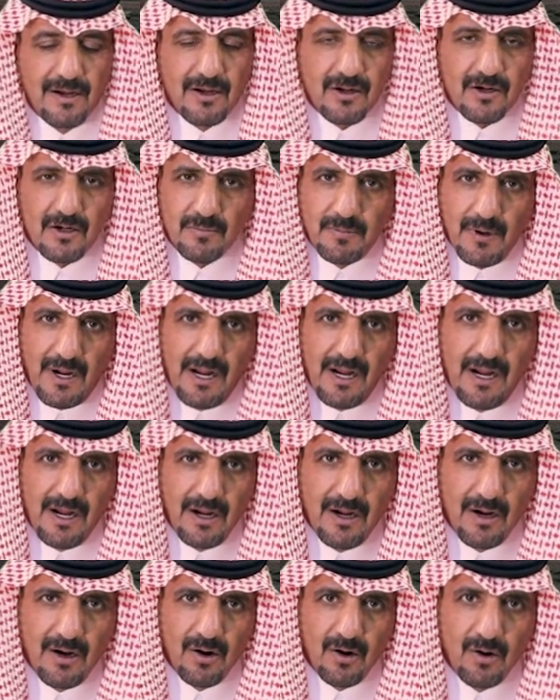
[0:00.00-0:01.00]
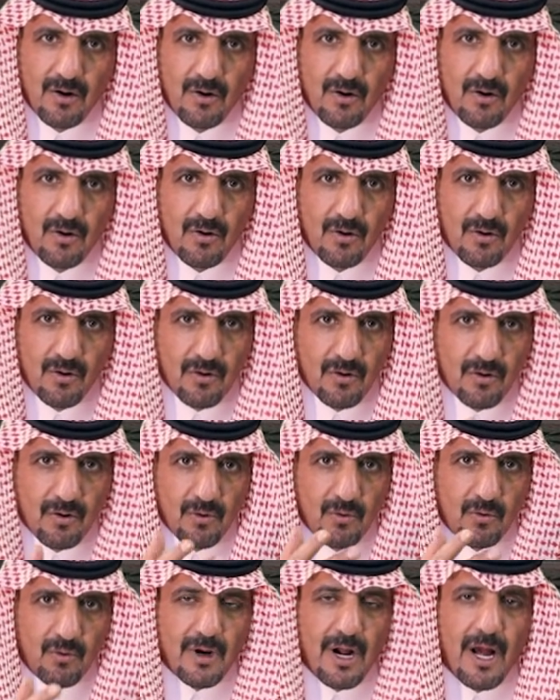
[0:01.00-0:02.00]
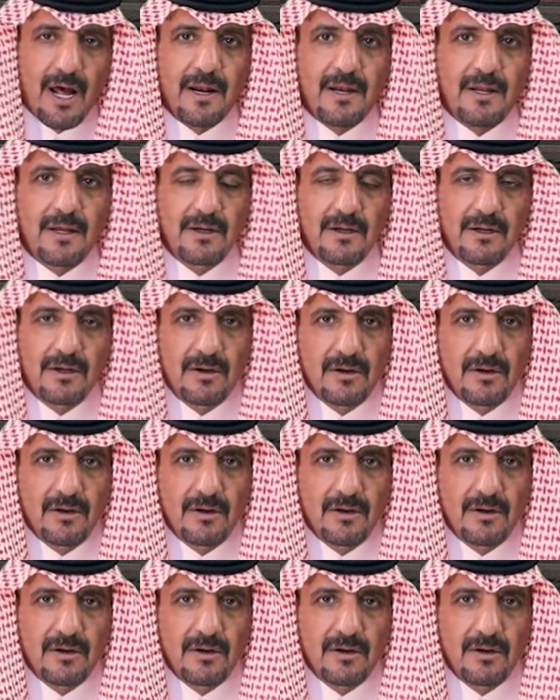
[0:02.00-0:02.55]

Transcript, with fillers: ربع وقال